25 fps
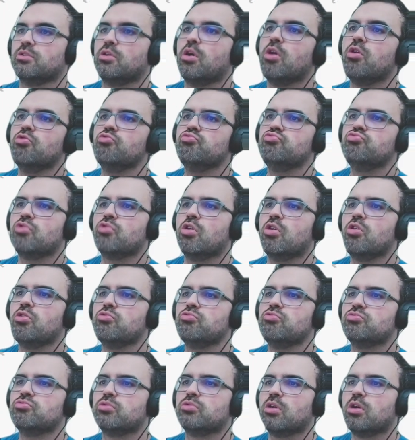1,
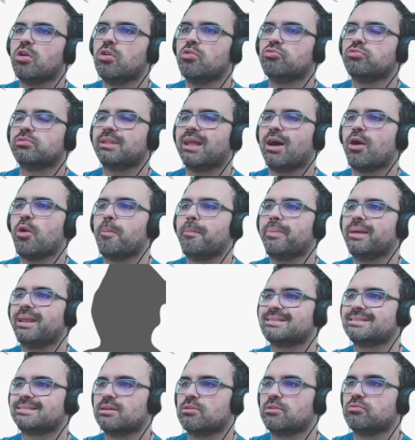1, 1 na
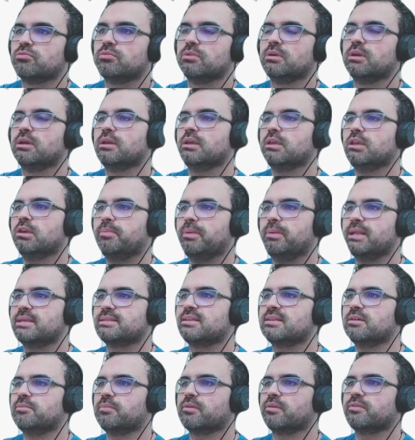operação. Que
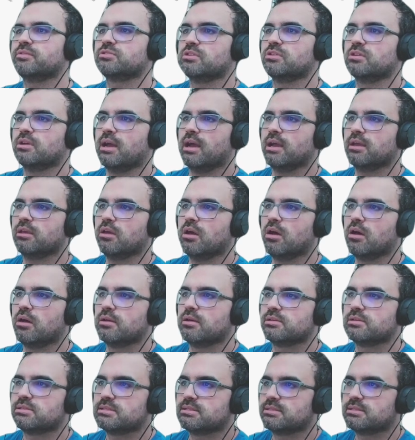operação, professor? Aqui, ó,
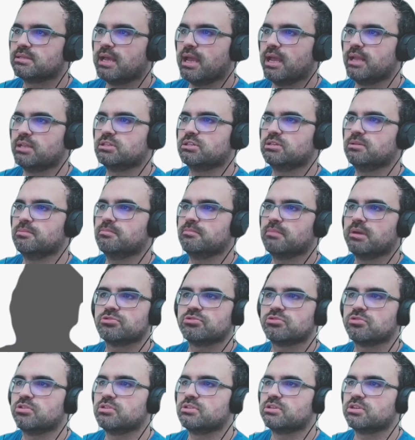7
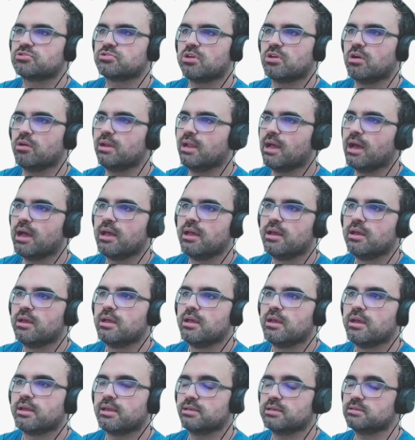menos 2. É só olhar a
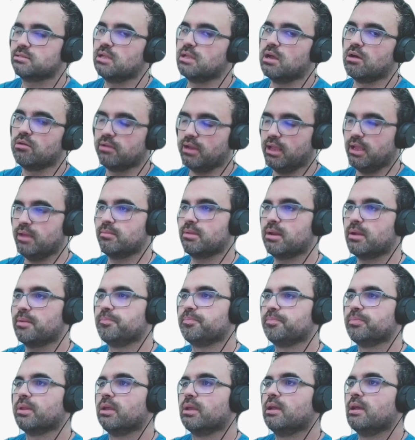questão, lembra?
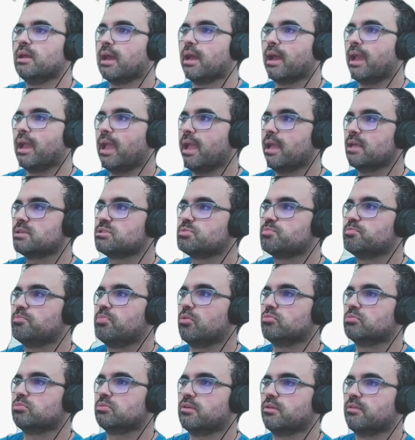
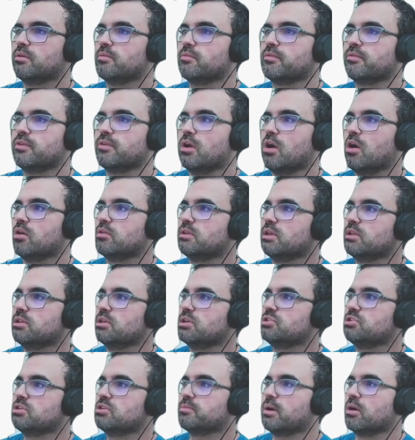Responda. Vamos ver, ó. Eu
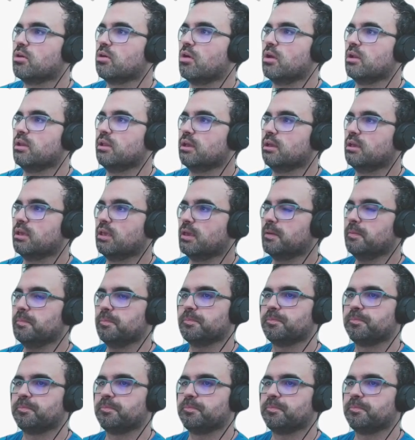deixei uma colinha aqui.